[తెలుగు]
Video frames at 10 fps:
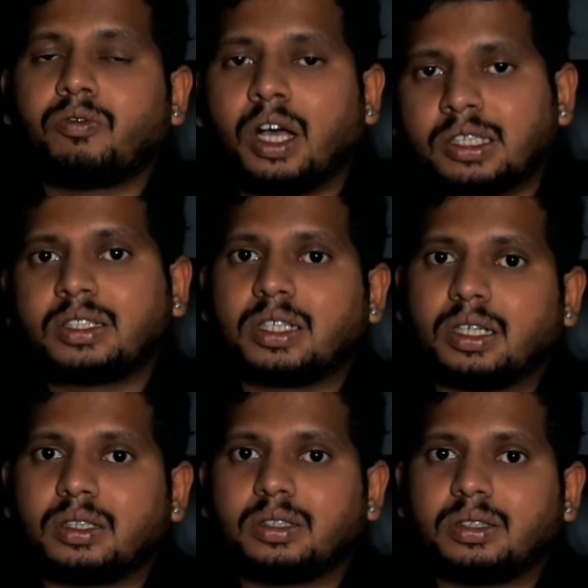
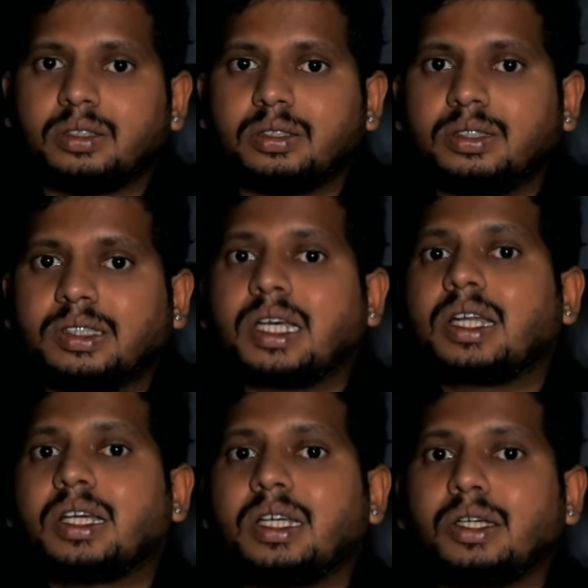ఫాస్ట్గా
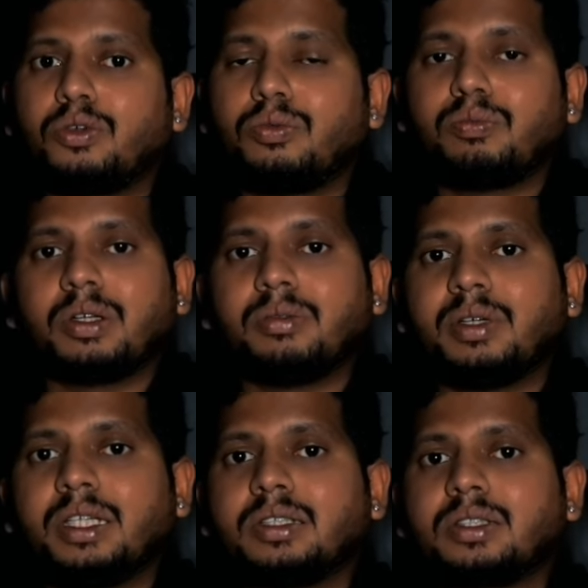జరగని గ్రూప్ వన్
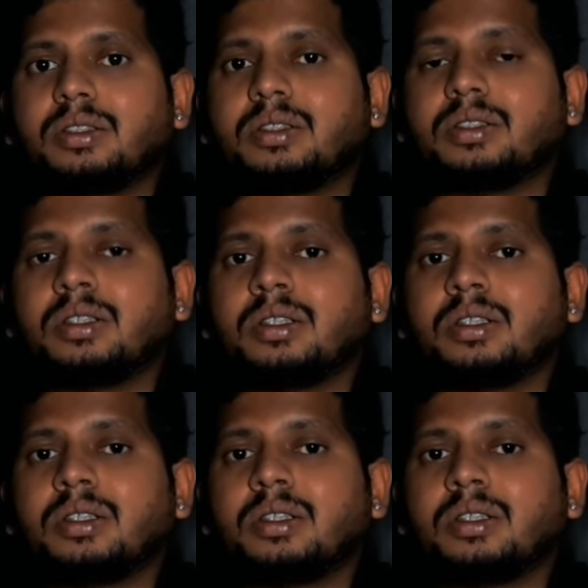మెయిన్స్